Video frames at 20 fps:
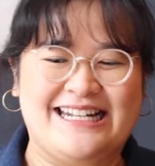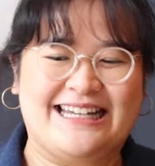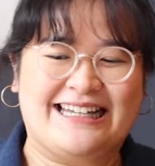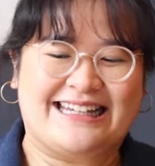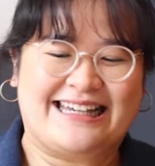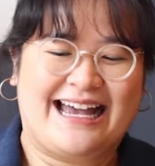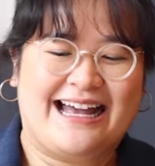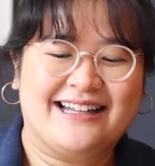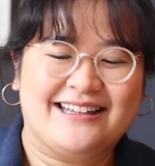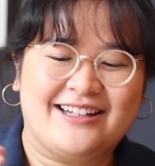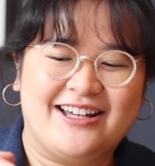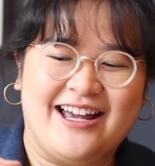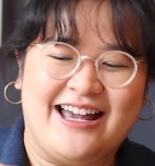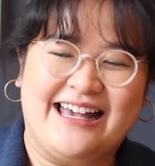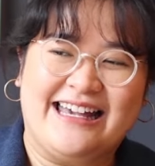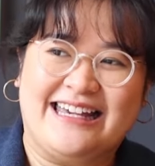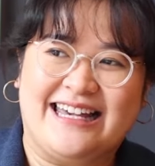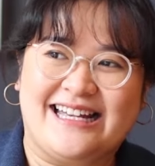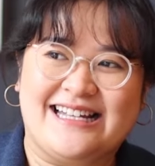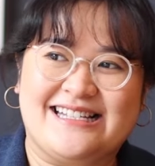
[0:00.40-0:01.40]
les quatre
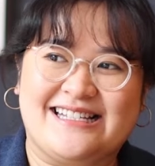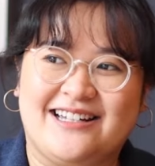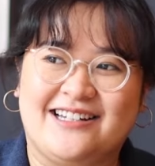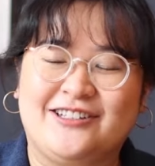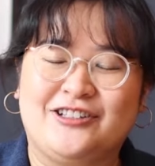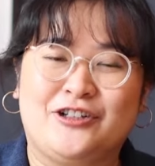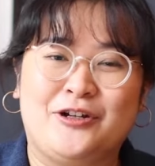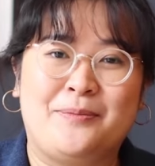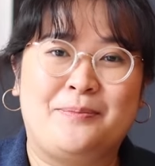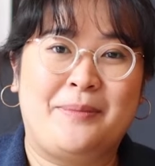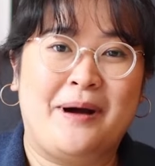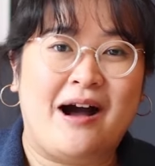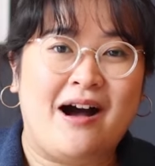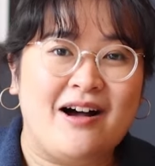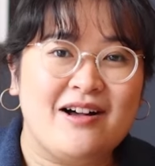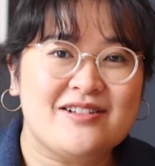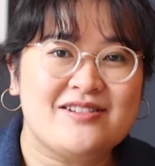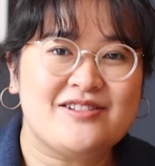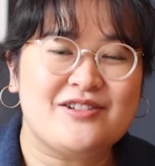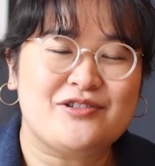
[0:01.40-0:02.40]
ingrédients de
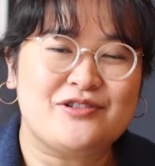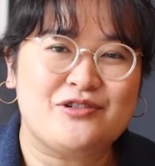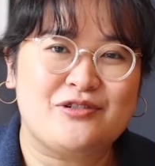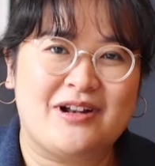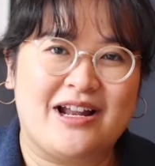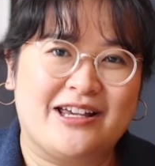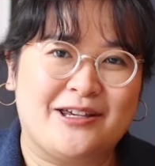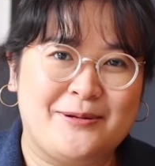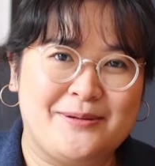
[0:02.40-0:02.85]
base sur la